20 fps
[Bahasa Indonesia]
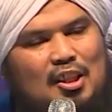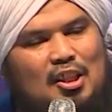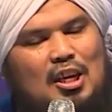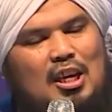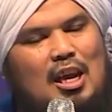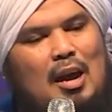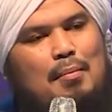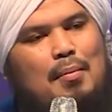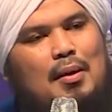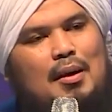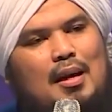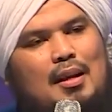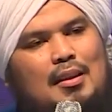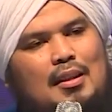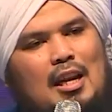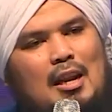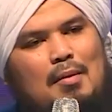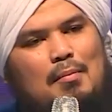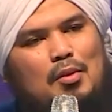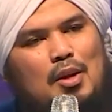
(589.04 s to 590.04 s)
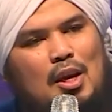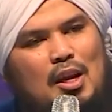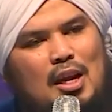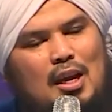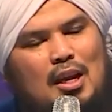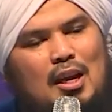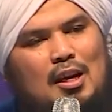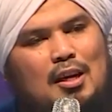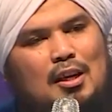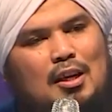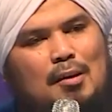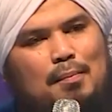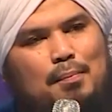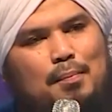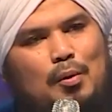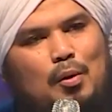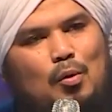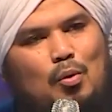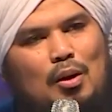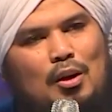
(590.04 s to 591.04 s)
Ketika mereka telah menjadikan
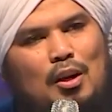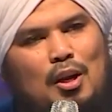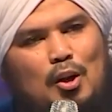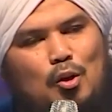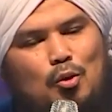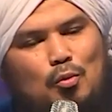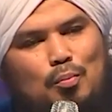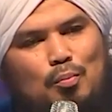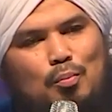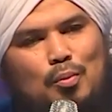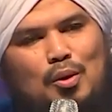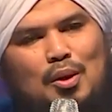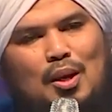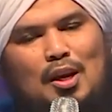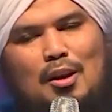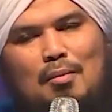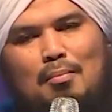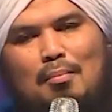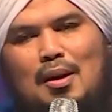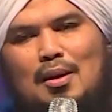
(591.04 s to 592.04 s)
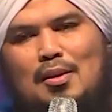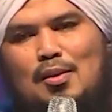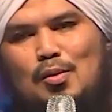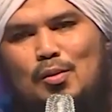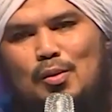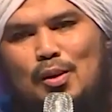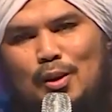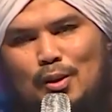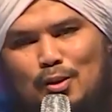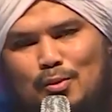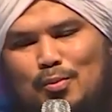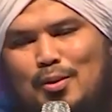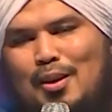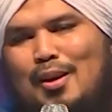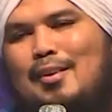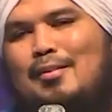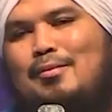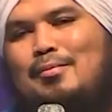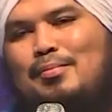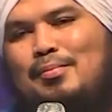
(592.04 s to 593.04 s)
keperluan hidup menjadi maksud
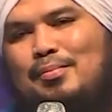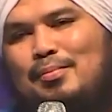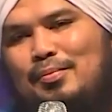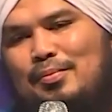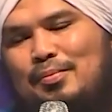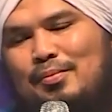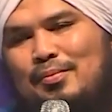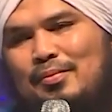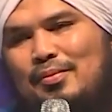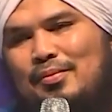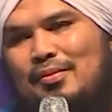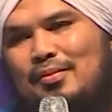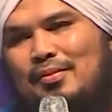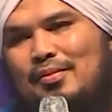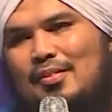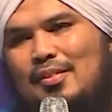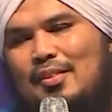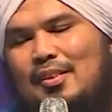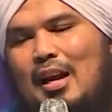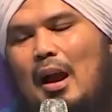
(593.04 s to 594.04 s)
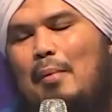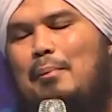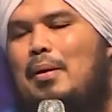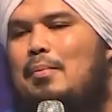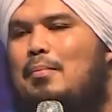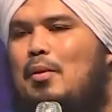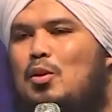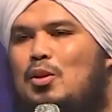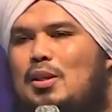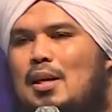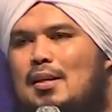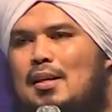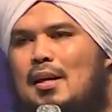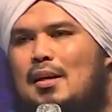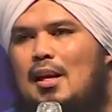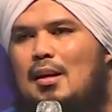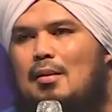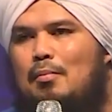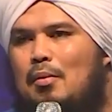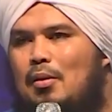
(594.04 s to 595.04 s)
hidupnya. Kapan manusia
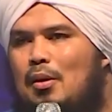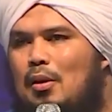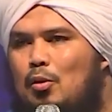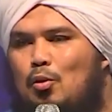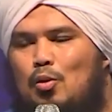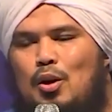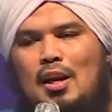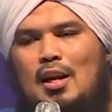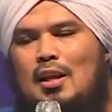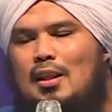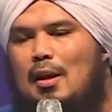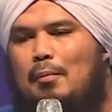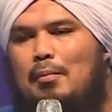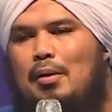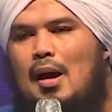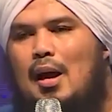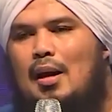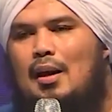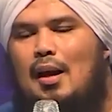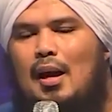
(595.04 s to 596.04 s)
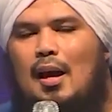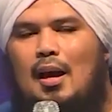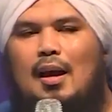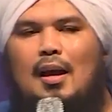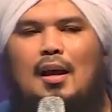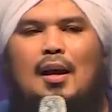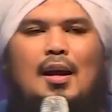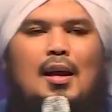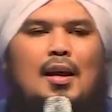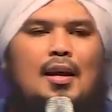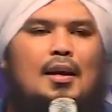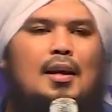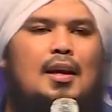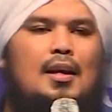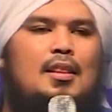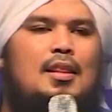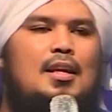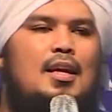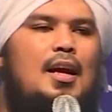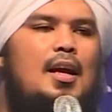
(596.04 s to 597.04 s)
sadar dunia ini tak berharga?
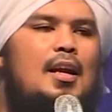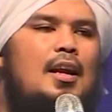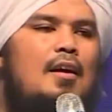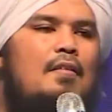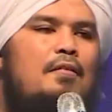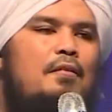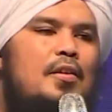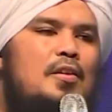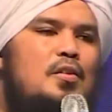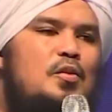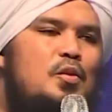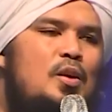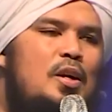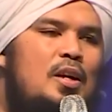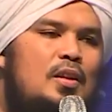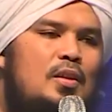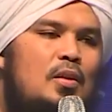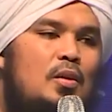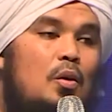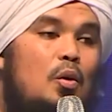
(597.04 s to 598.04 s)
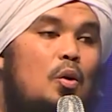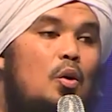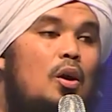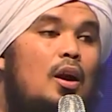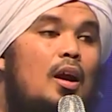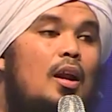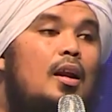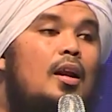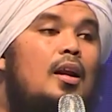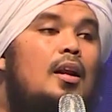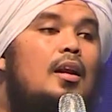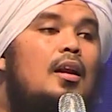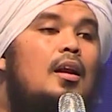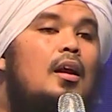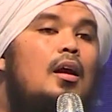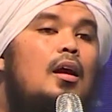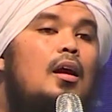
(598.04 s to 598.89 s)
Ketika nafas sudah ditenggorokan.